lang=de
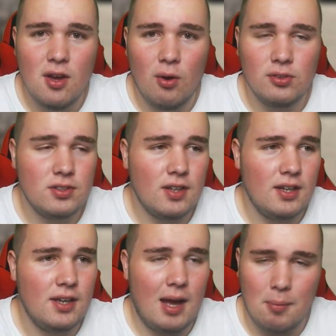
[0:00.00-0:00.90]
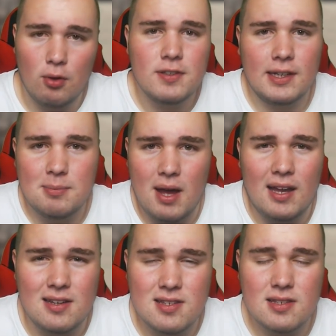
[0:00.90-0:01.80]
und äh, haben auch, sag ich mal,
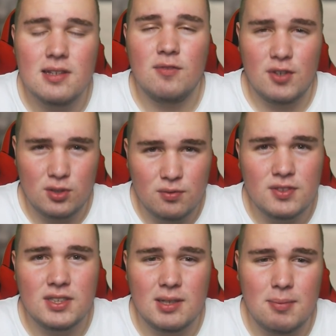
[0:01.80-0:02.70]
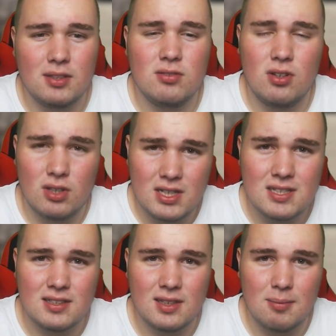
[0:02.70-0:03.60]
alles vernünftig gemacht und auch
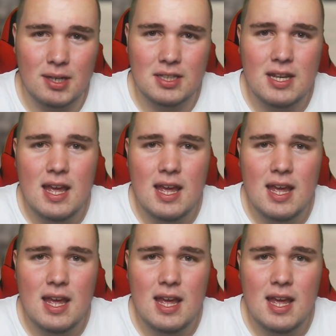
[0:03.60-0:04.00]
richtig gemacht.